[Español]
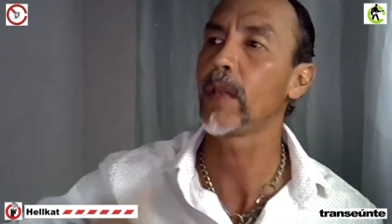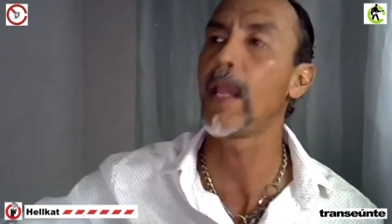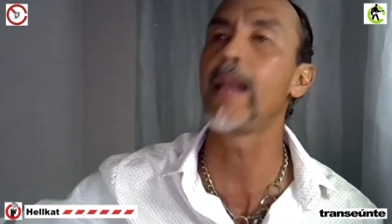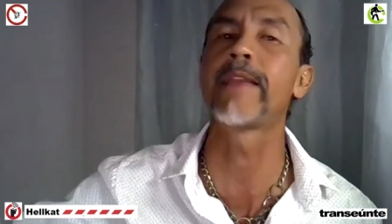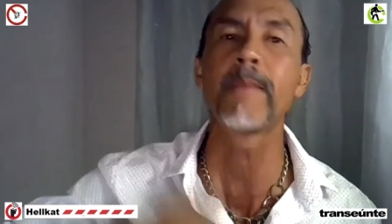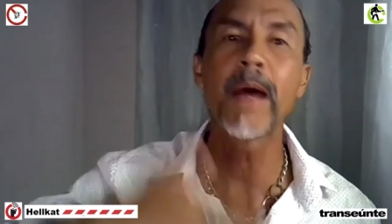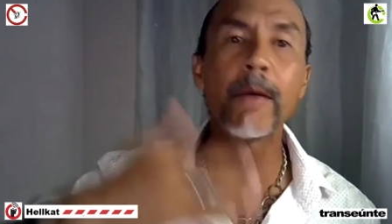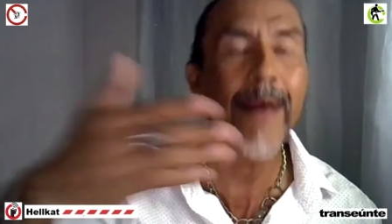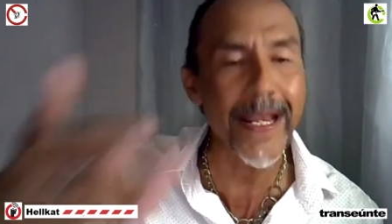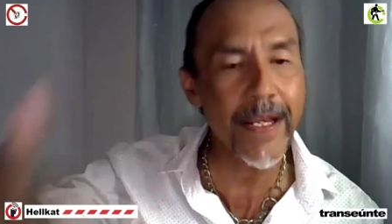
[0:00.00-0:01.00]
El tema
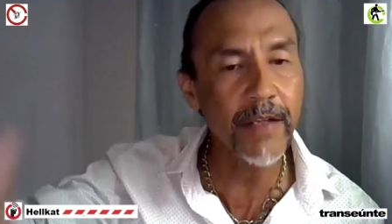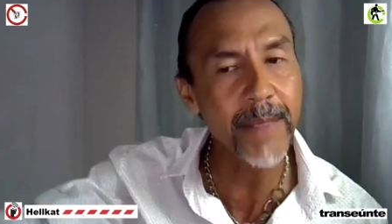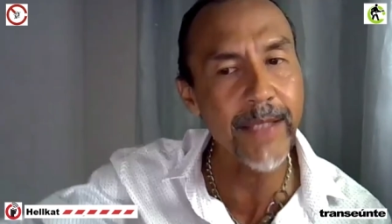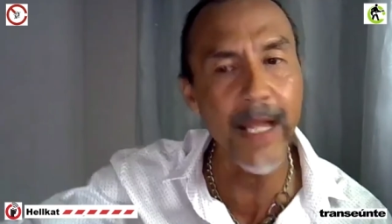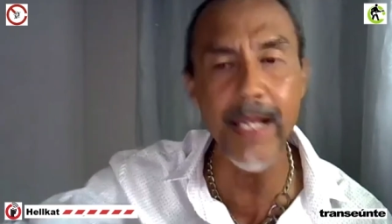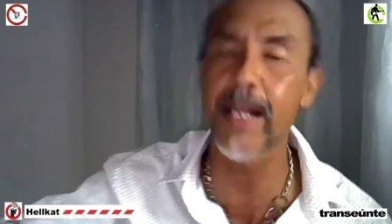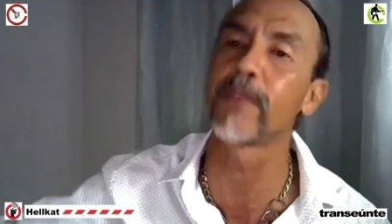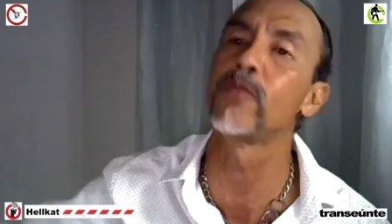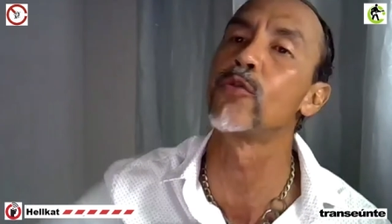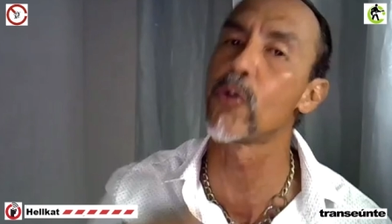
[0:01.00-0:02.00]
vallas
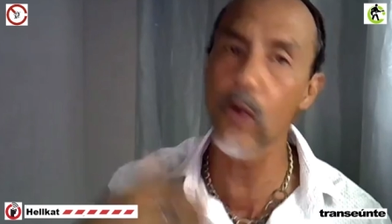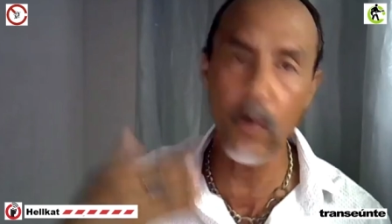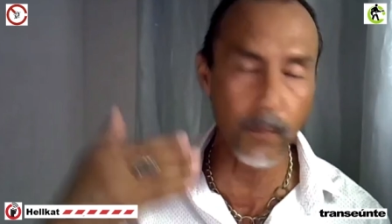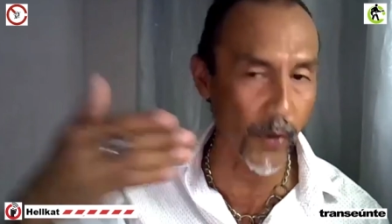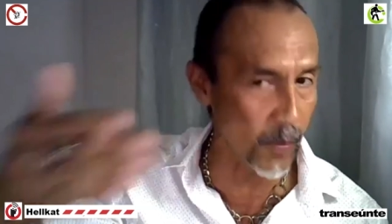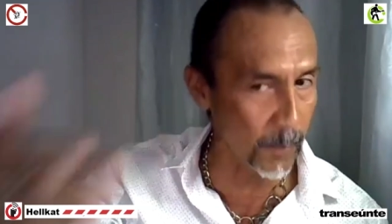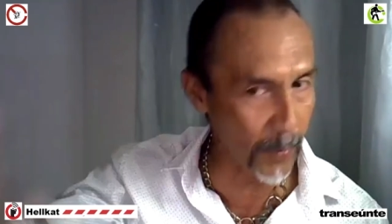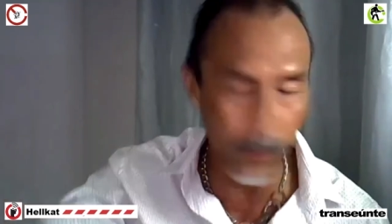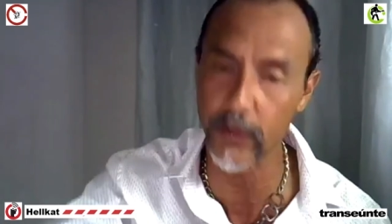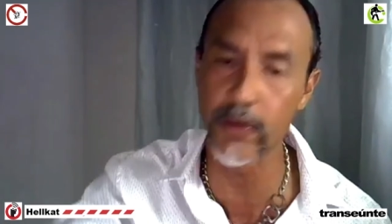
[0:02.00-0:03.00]
metálicas no nos lo pudieron
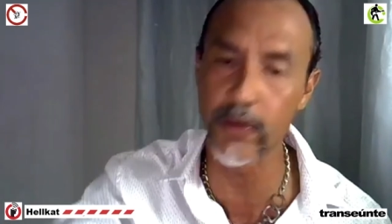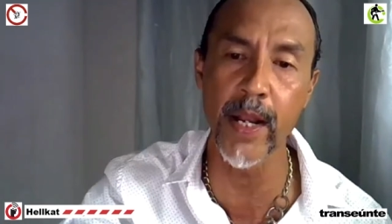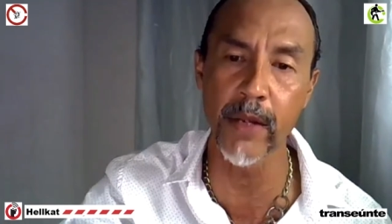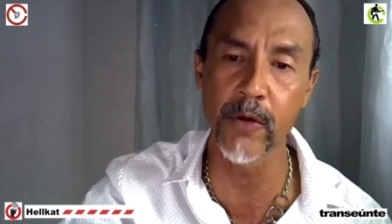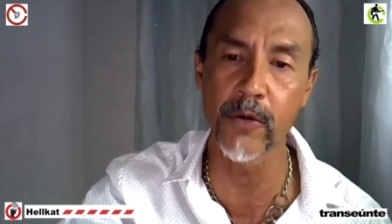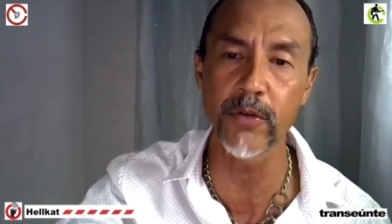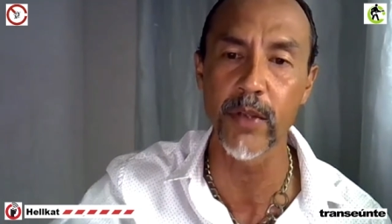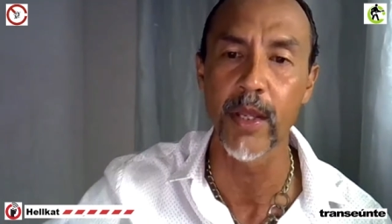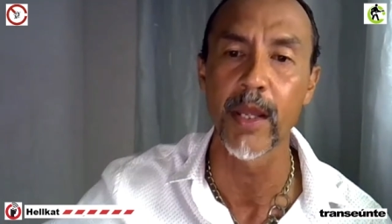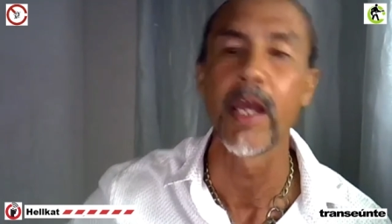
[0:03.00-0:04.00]
proporcionar
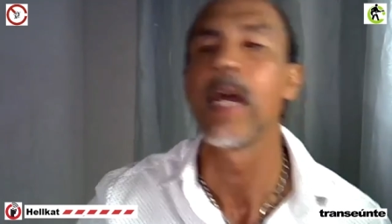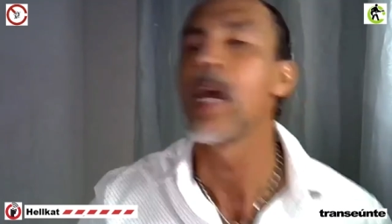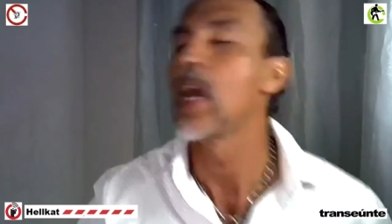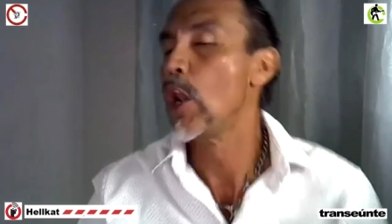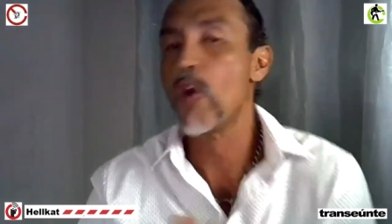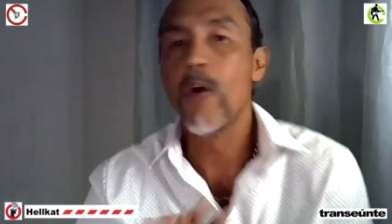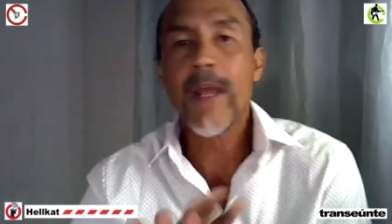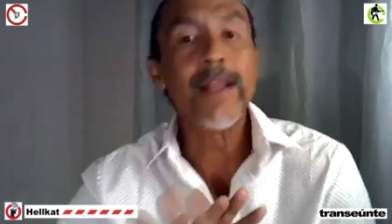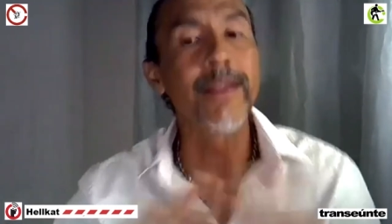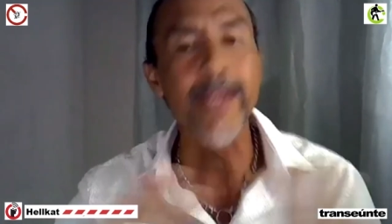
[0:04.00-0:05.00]
ellos. Lo
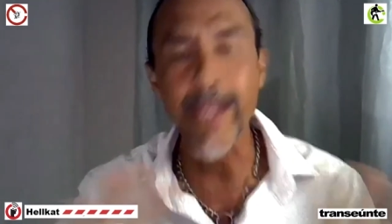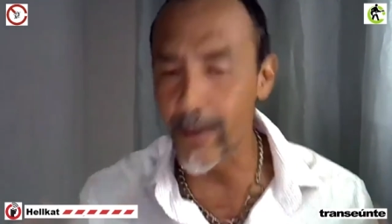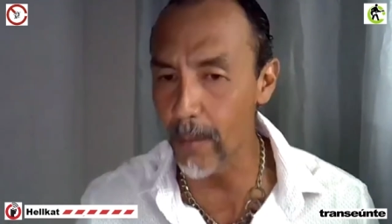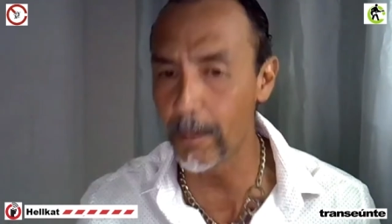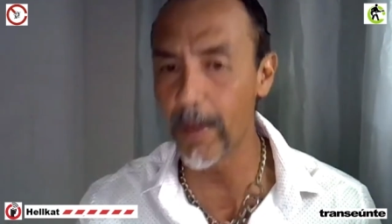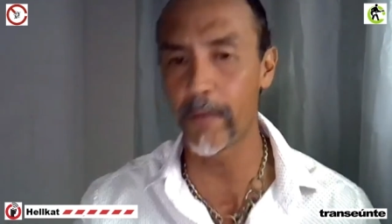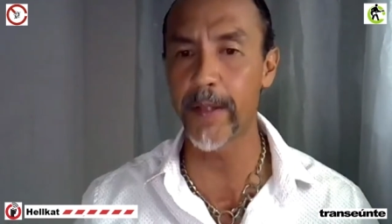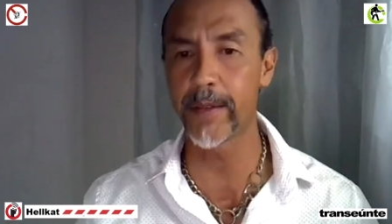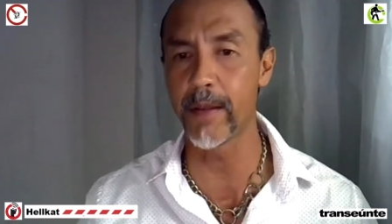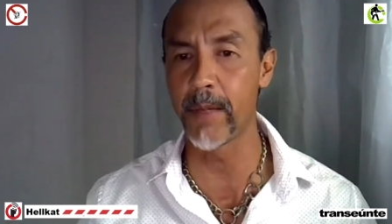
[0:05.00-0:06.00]
entiendo
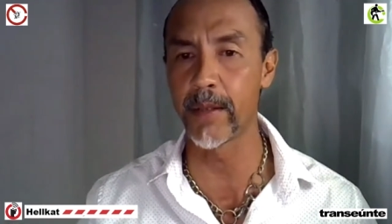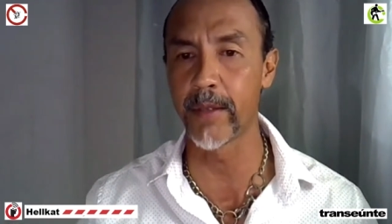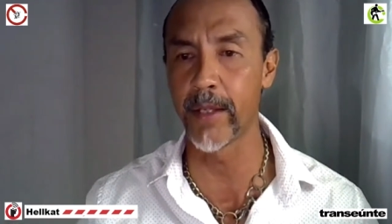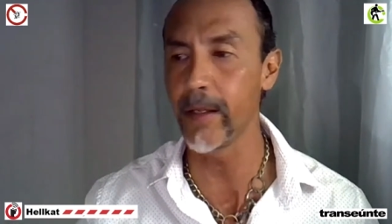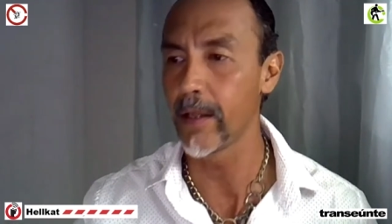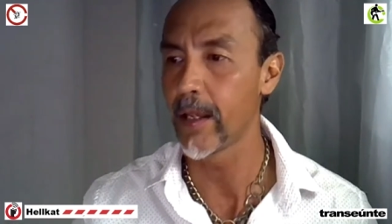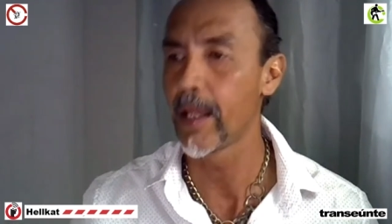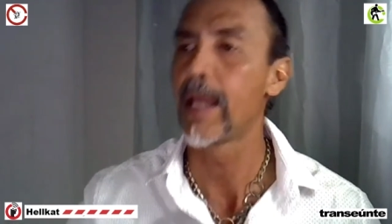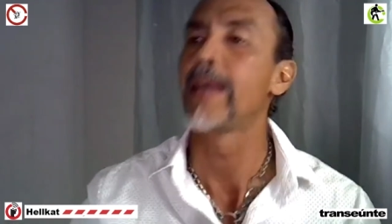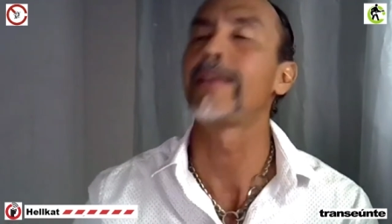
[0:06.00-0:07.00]
perfectamente
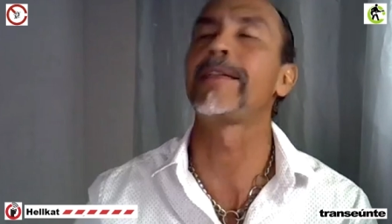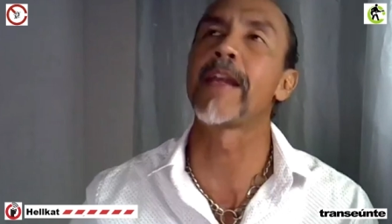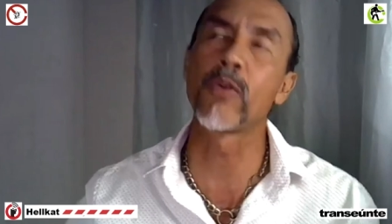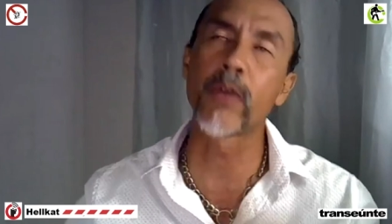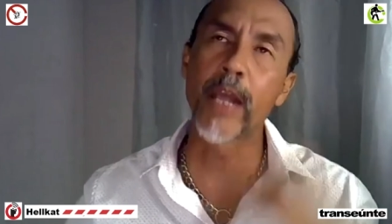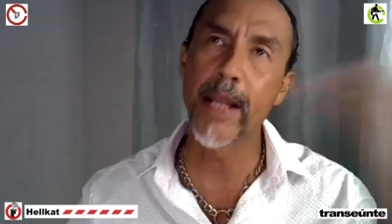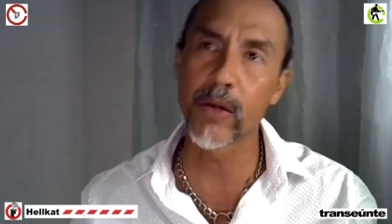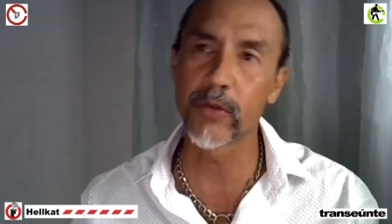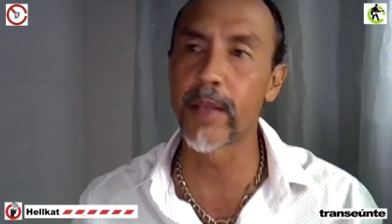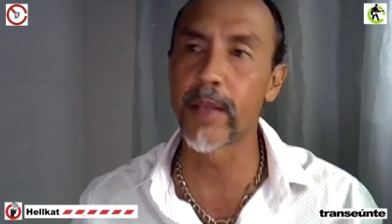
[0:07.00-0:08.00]
siendo que en
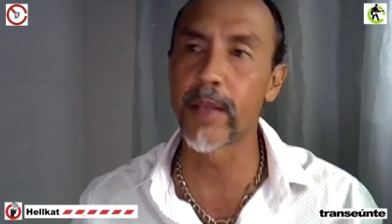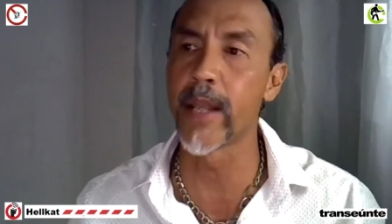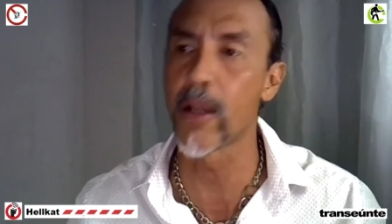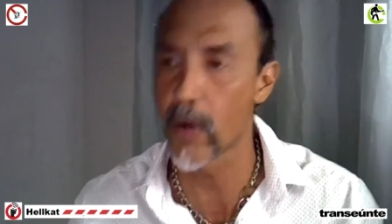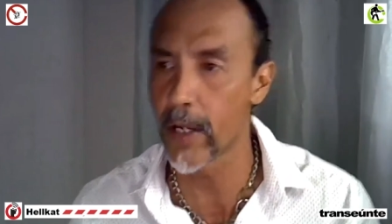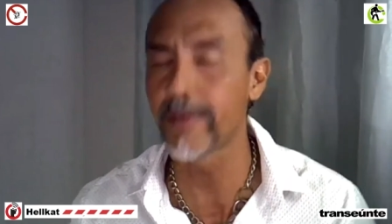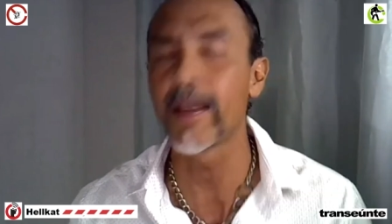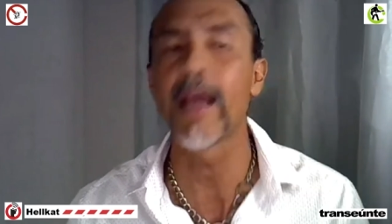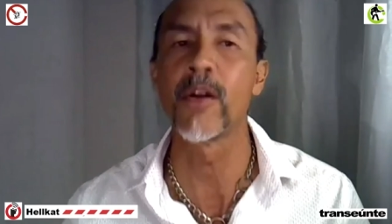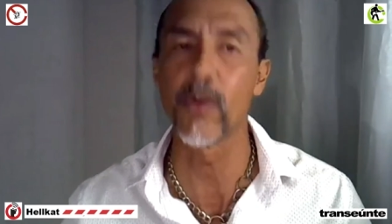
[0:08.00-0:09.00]
años
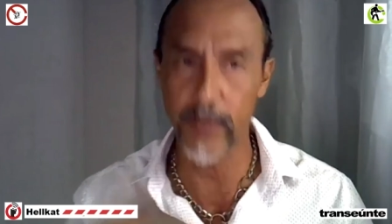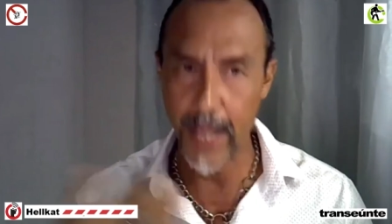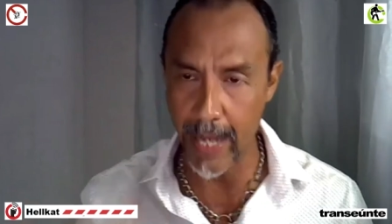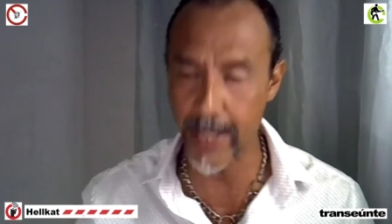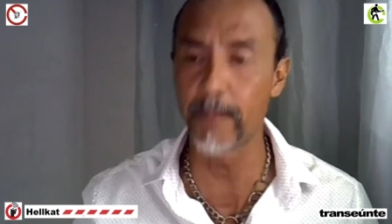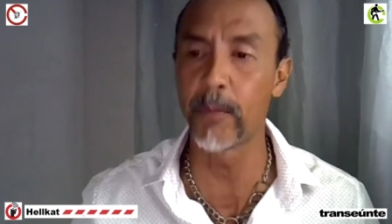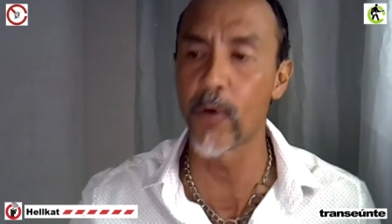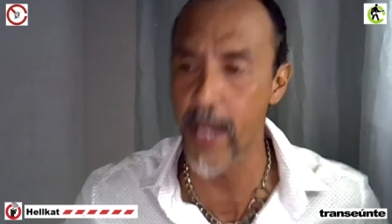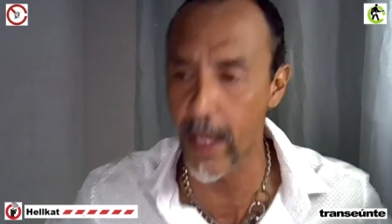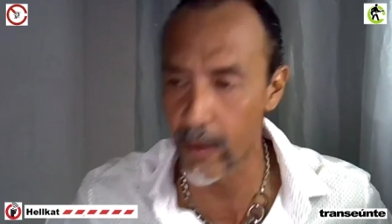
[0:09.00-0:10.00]
anteriores nos han
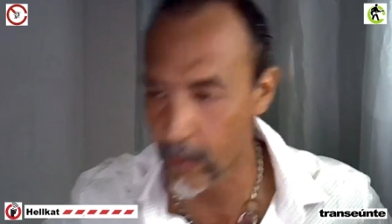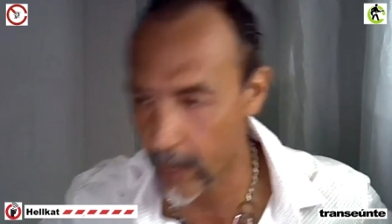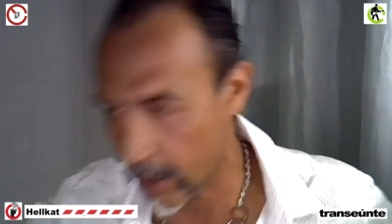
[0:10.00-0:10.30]
apoyado